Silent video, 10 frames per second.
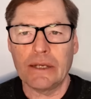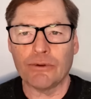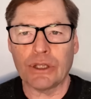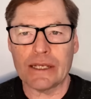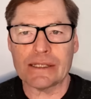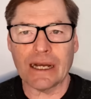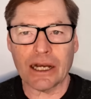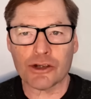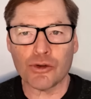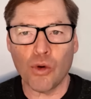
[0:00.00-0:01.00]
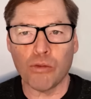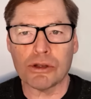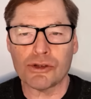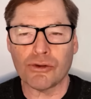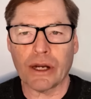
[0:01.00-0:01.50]
И вот если на каждую
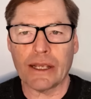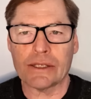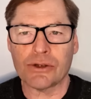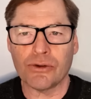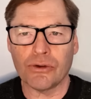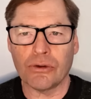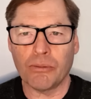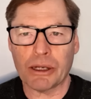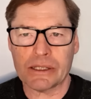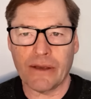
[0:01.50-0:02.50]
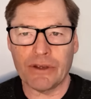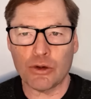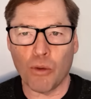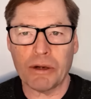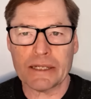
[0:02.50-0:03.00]
область украинскую
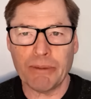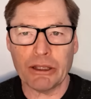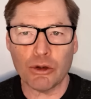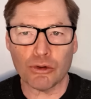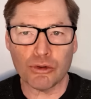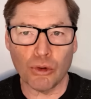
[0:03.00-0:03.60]
поставить комплекс Патриот,